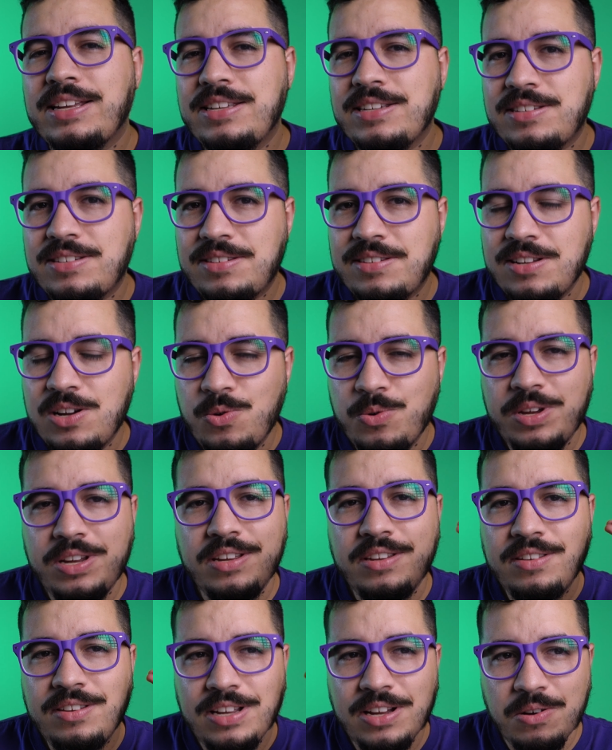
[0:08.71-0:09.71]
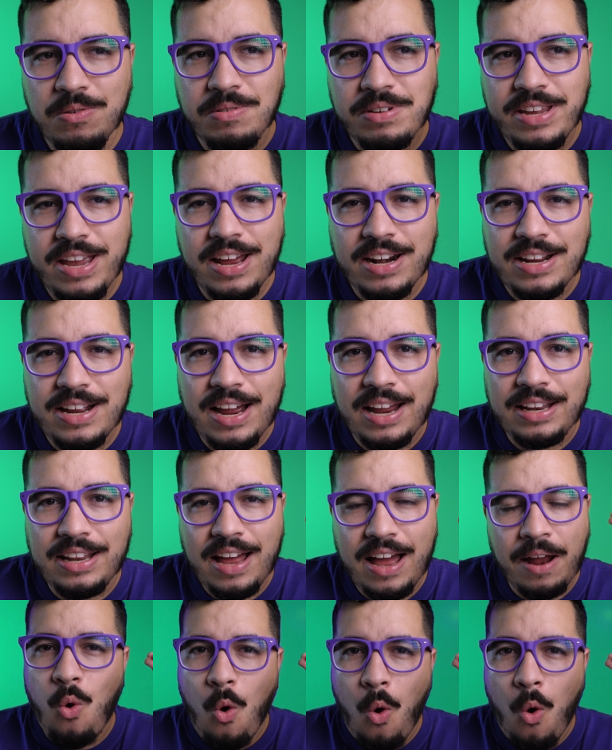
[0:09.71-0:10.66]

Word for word: A questão que não quer calar.